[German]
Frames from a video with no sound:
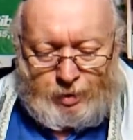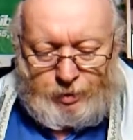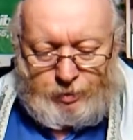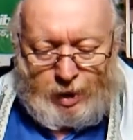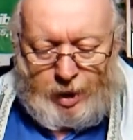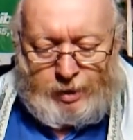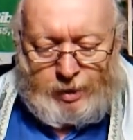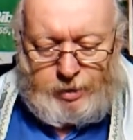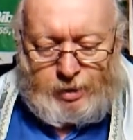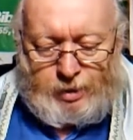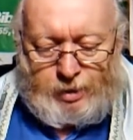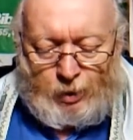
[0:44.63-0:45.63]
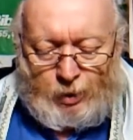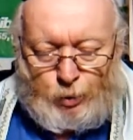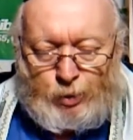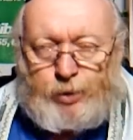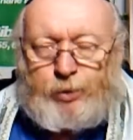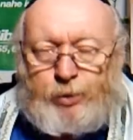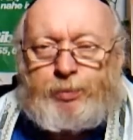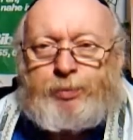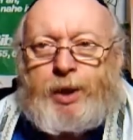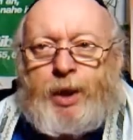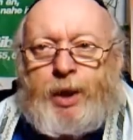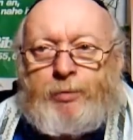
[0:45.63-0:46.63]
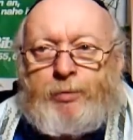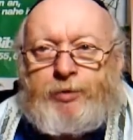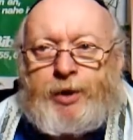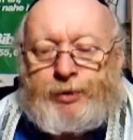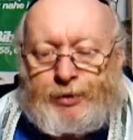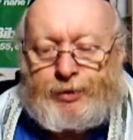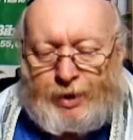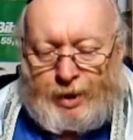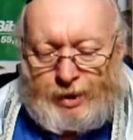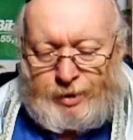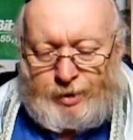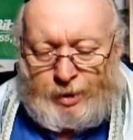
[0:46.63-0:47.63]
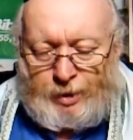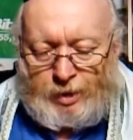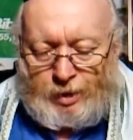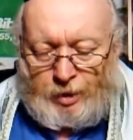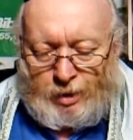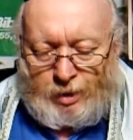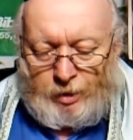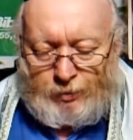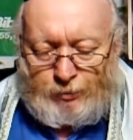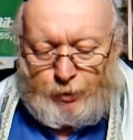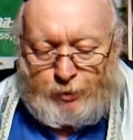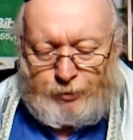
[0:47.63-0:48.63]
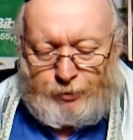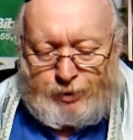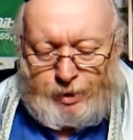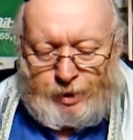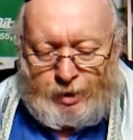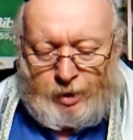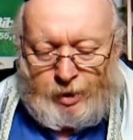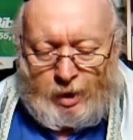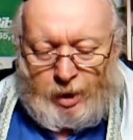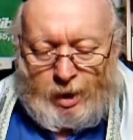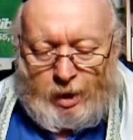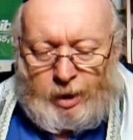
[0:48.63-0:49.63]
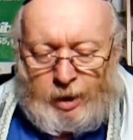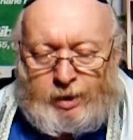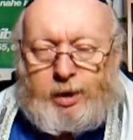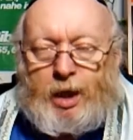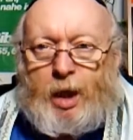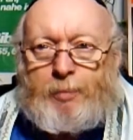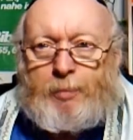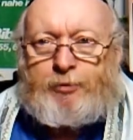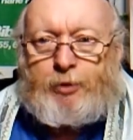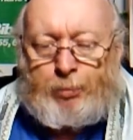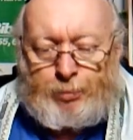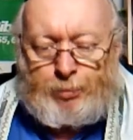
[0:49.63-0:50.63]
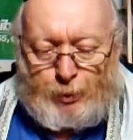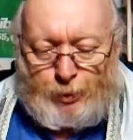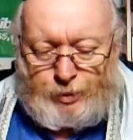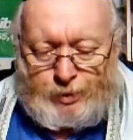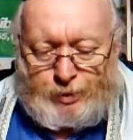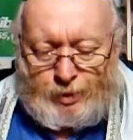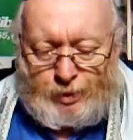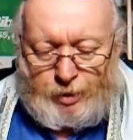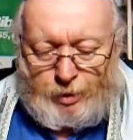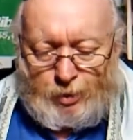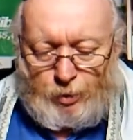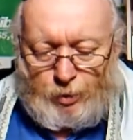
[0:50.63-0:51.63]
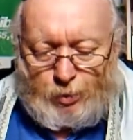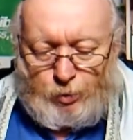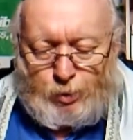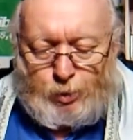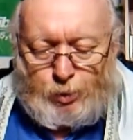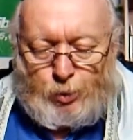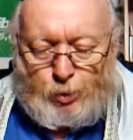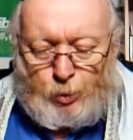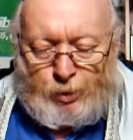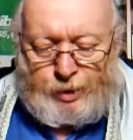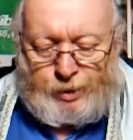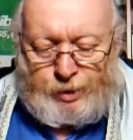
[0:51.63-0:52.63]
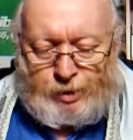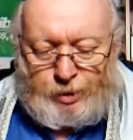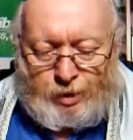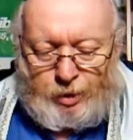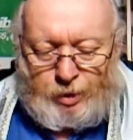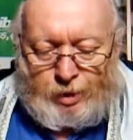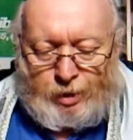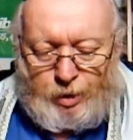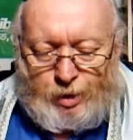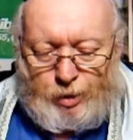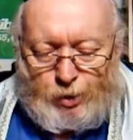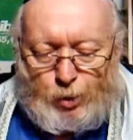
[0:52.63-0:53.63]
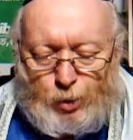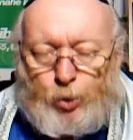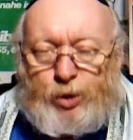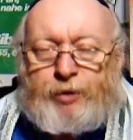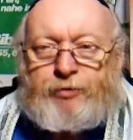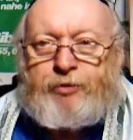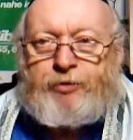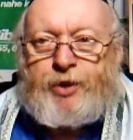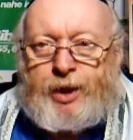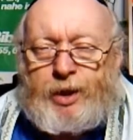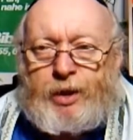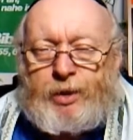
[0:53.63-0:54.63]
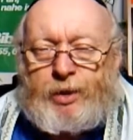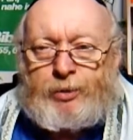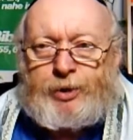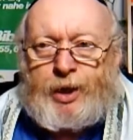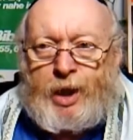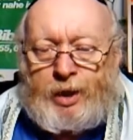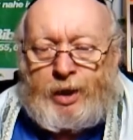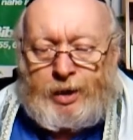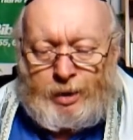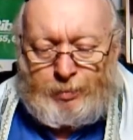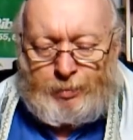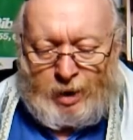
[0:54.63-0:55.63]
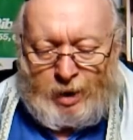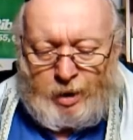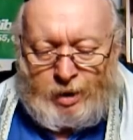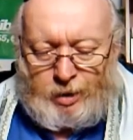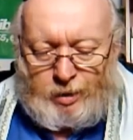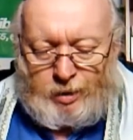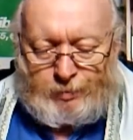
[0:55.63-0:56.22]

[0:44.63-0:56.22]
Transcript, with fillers: Und da heißt es in der Losung Psalm 34, 15, Lass ab vom Bösen und tu Gutes, suche Frieden und jage ihm nach